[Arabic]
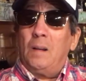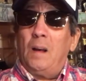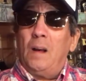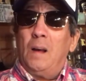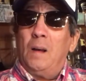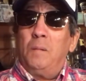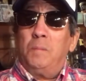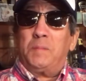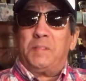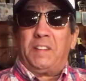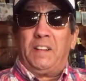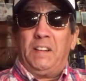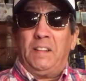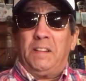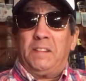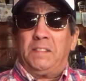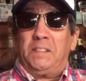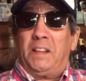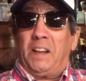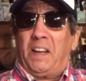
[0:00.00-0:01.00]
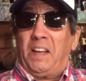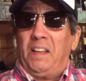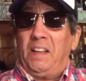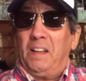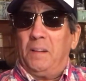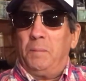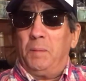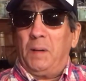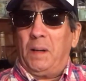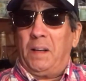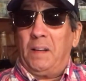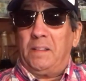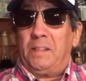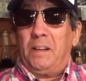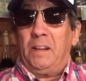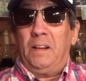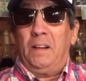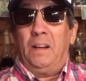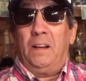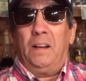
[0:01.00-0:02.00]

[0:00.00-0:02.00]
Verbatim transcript: اه مسكينه الدريه باكت